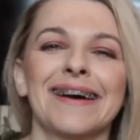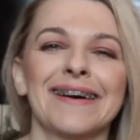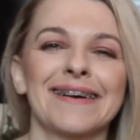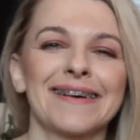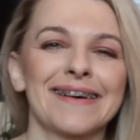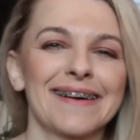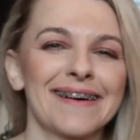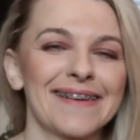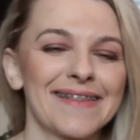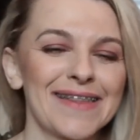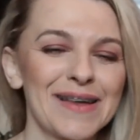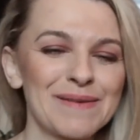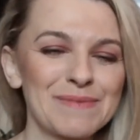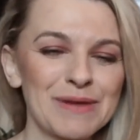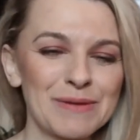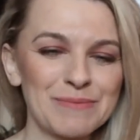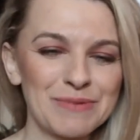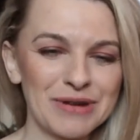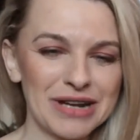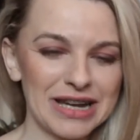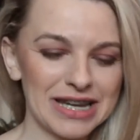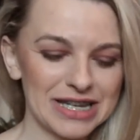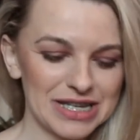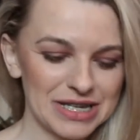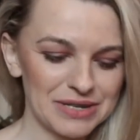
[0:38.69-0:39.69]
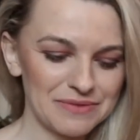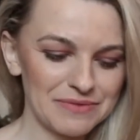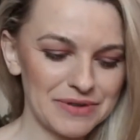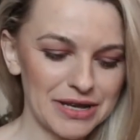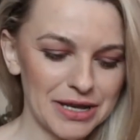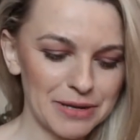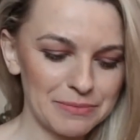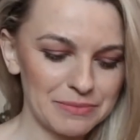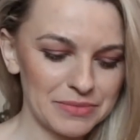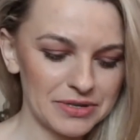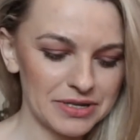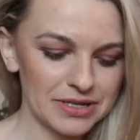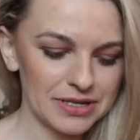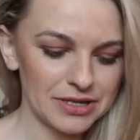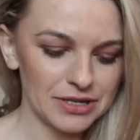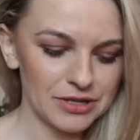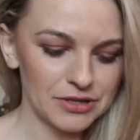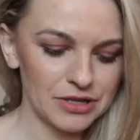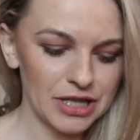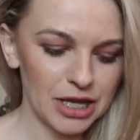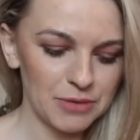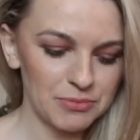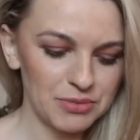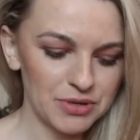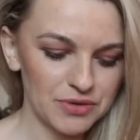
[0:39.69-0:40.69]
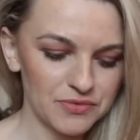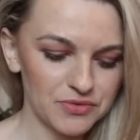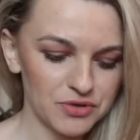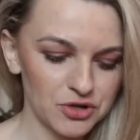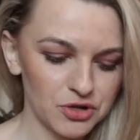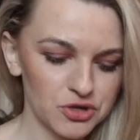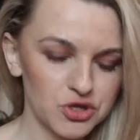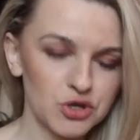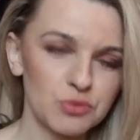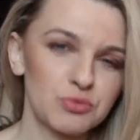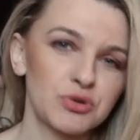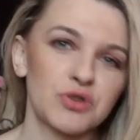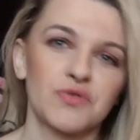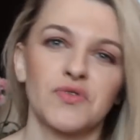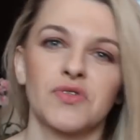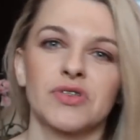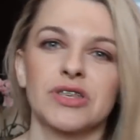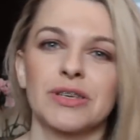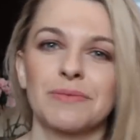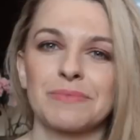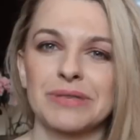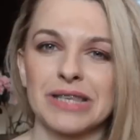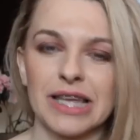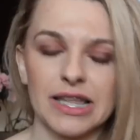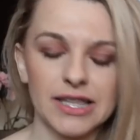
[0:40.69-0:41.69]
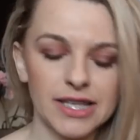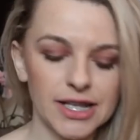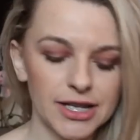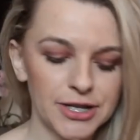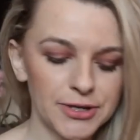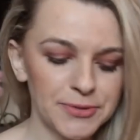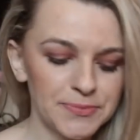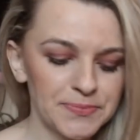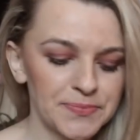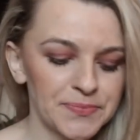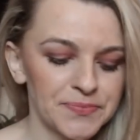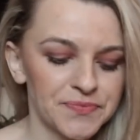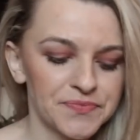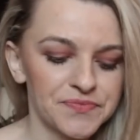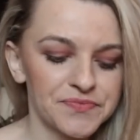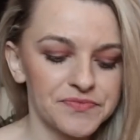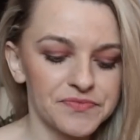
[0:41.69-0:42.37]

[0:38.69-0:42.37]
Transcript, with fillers: E, dobra, pokażę Wam e, najpierw to, co przywiozłam z Anglii.